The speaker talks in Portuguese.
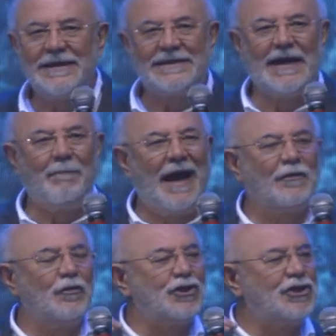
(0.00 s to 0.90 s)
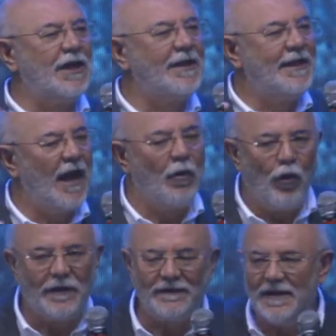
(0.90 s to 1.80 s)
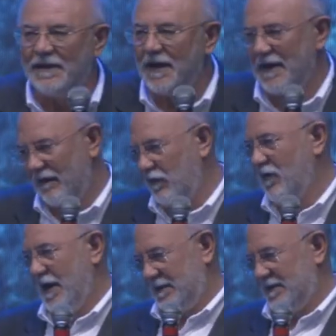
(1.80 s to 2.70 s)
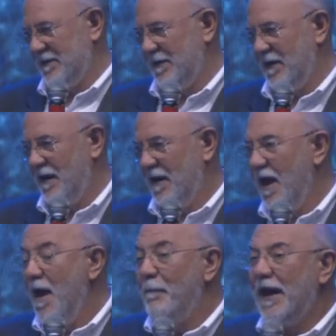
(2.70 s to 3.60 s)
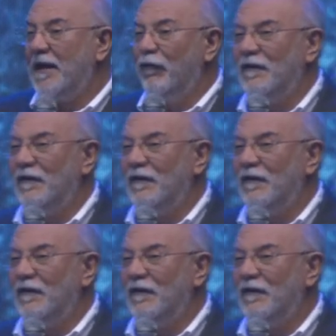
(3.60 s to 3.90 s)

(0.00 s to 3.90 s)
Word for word: chamado Gideões Internacionais, para que